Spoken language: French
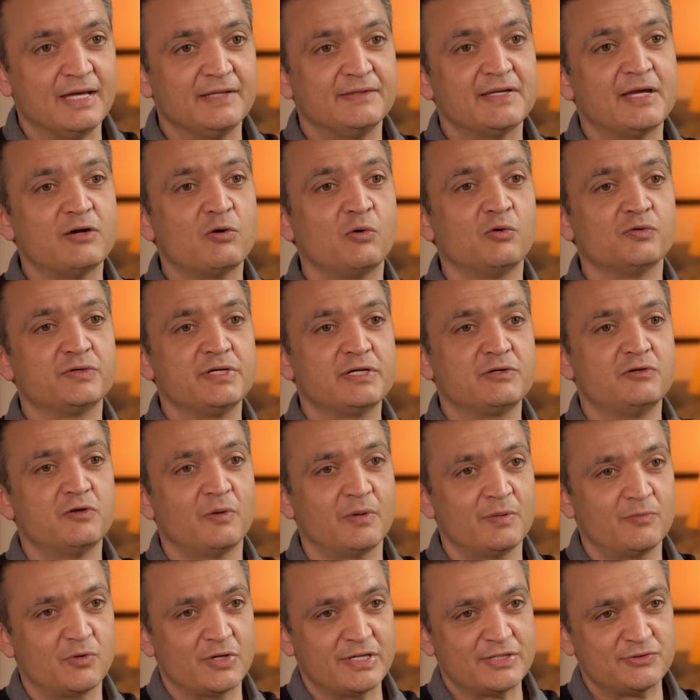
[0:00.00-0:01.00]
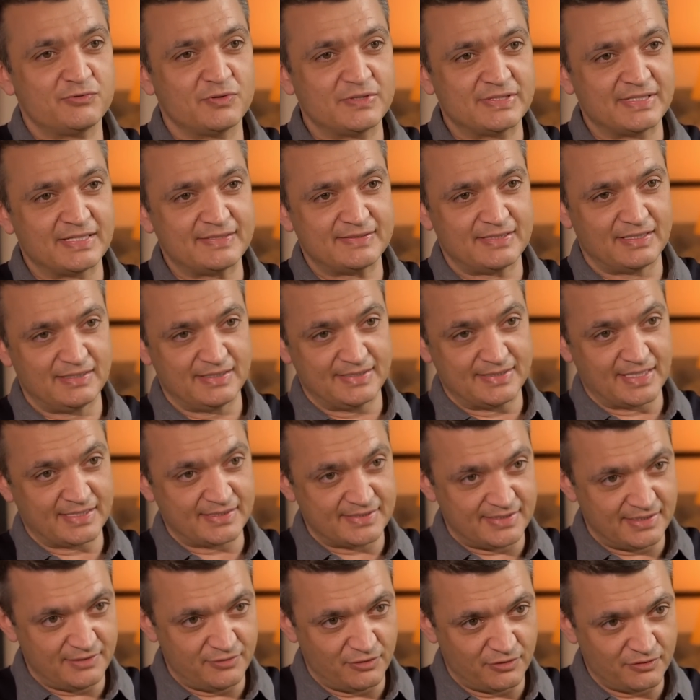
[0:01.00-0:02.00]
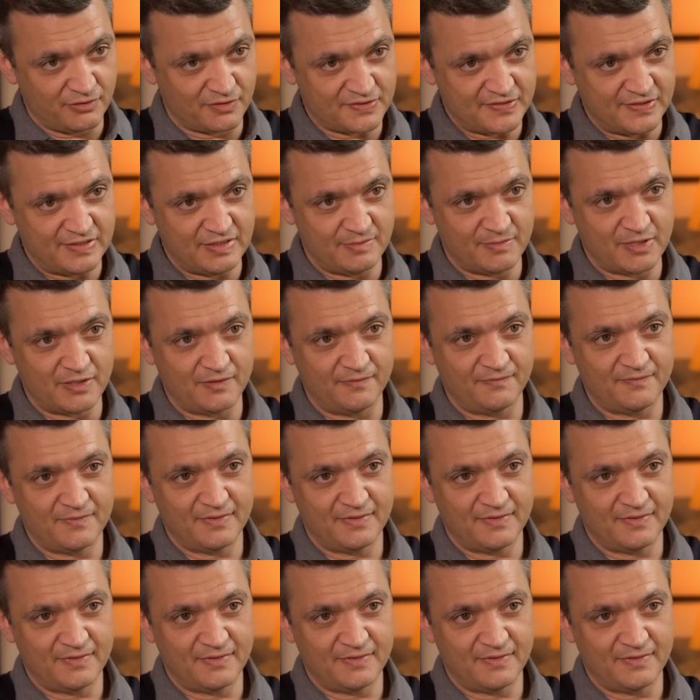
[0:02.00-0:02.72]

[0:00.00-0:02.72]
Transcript: D'ailleurs, on dit que normalement, les succès, c'est les accidents dans le cinéma